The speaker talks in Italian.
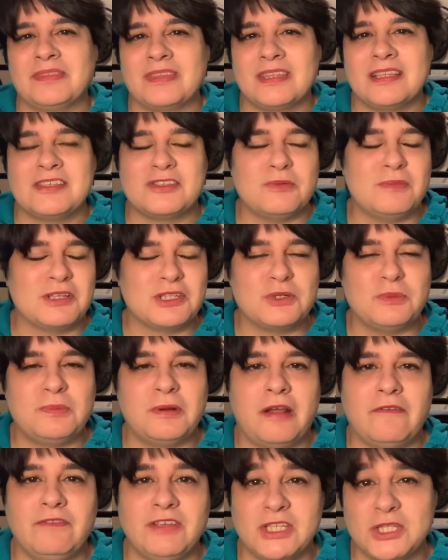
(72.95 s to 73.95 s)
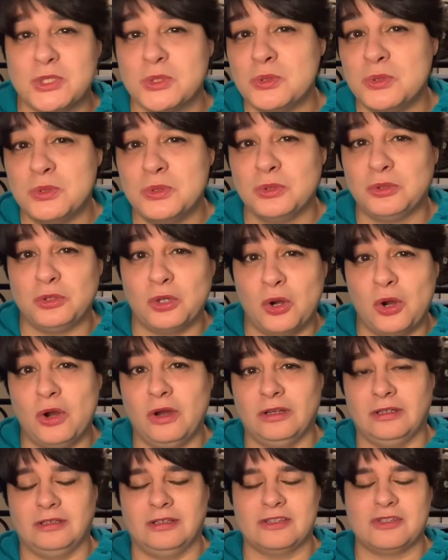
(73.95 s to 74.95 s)
insomma sopravvissuto
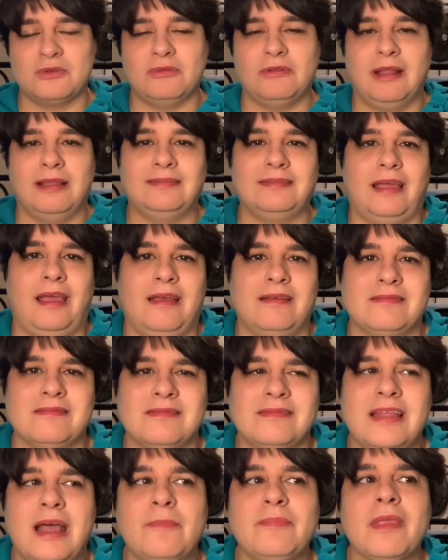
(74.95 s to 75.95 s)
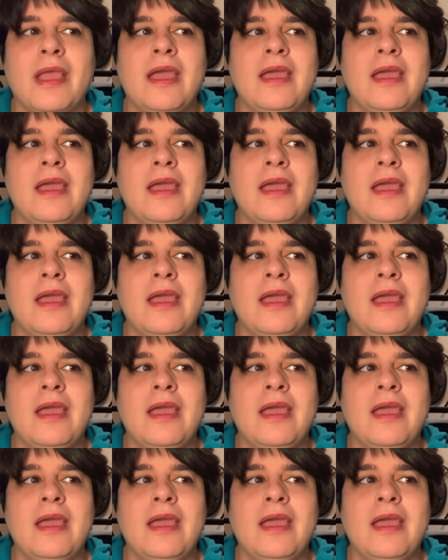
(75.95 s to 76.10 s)
eh, sulla testa